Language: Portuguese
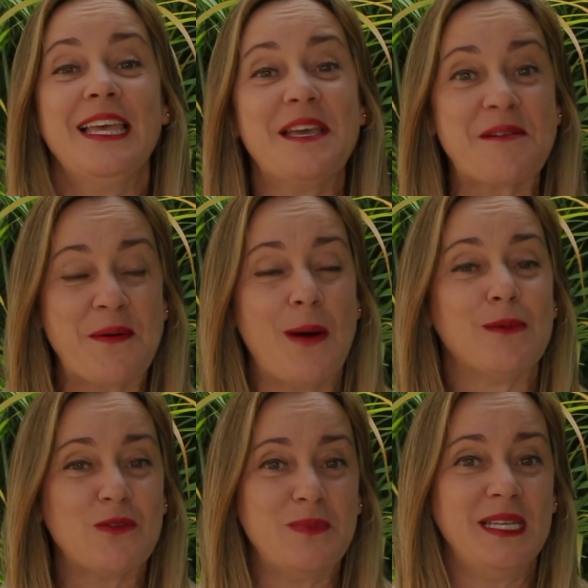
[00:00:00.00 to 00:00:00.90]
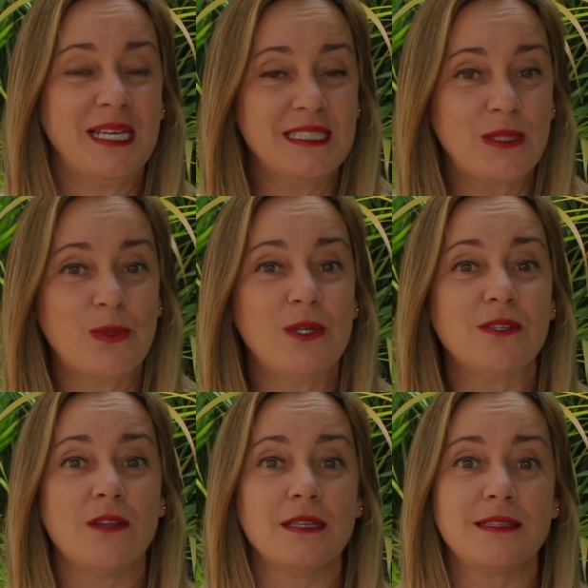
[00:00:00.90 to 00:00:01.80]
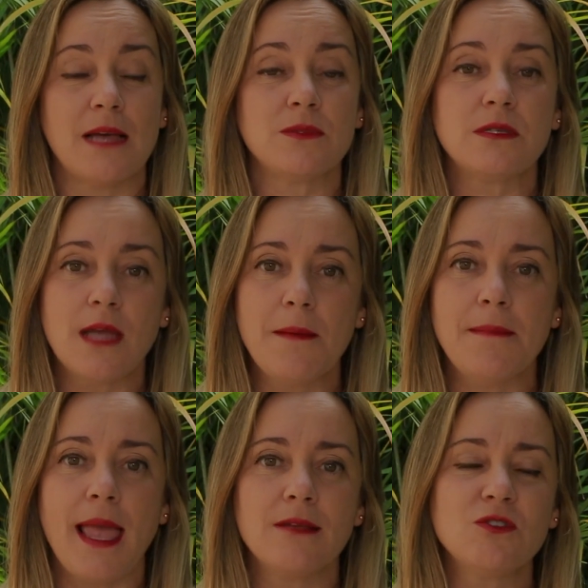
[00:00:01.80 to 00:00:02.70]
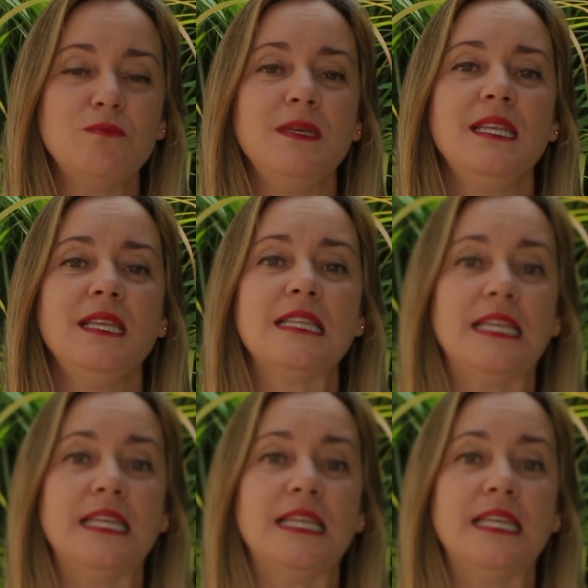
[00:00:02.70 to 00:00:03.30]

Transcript: E como os miniantúrios, nós temos também os minis